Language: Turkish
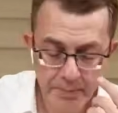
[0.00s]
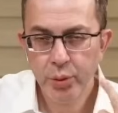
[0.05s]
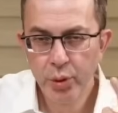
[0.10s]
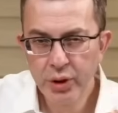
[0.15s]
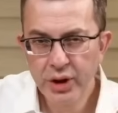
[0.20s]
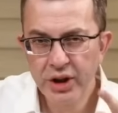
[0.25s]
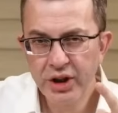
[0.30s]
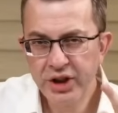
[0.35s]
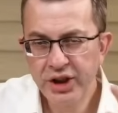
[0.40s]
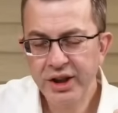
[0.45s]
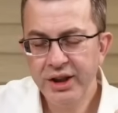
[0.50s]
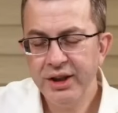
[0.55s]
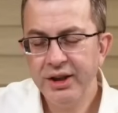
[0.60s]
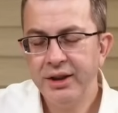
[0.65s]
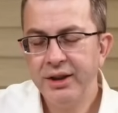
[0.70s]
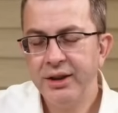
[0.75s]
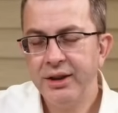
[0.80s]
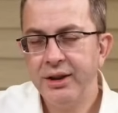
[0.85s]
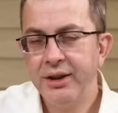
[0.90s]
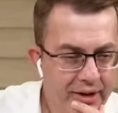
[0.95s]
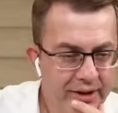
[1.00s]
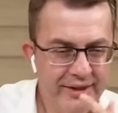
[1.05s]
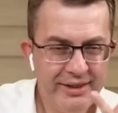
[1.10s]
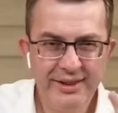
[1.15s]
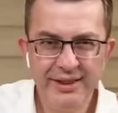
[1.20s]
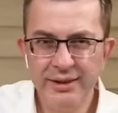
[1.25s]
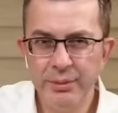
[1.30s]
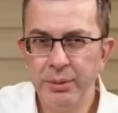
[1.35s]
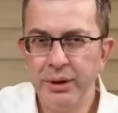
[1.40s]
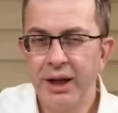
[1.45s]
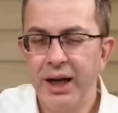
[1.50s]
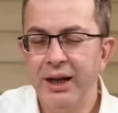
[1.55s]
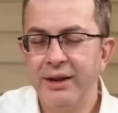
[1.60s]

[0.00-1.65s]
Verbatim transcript: Bu kişi işsiz mi